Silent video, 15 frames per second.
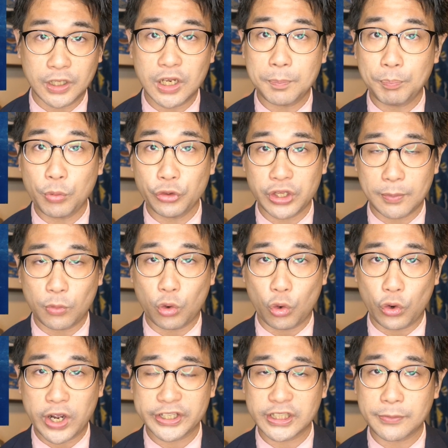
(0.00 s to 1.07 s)
日本でも
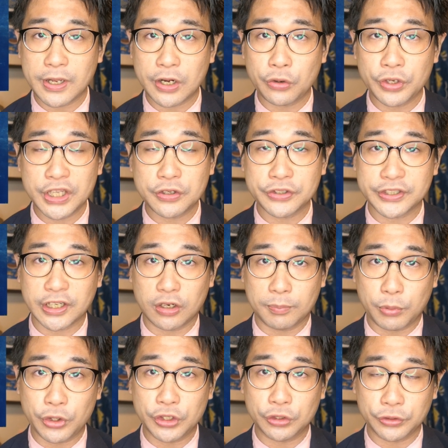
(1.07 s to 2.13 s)
小笠原のいくつか
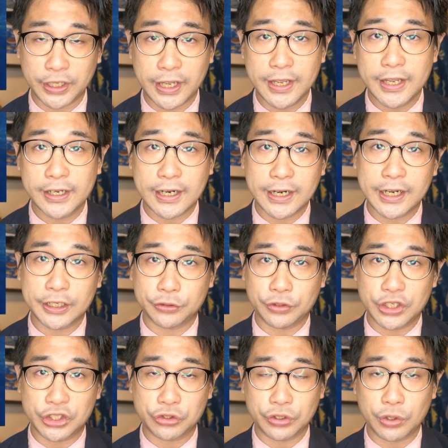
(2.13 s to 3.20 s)
のポイントで彼ら
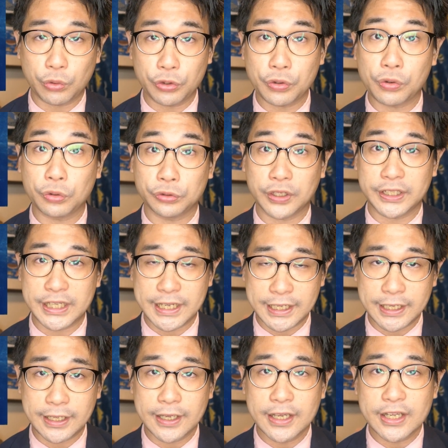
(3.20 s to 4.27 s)
と一緒に泳ぐことがで
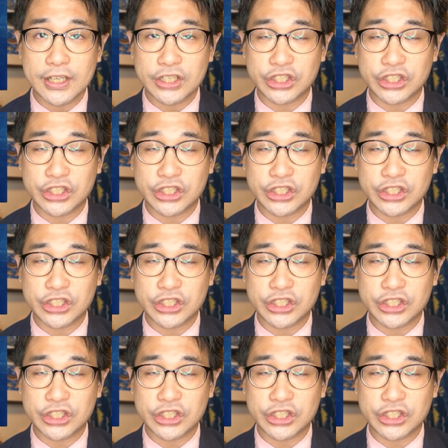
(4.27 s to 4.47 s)
き、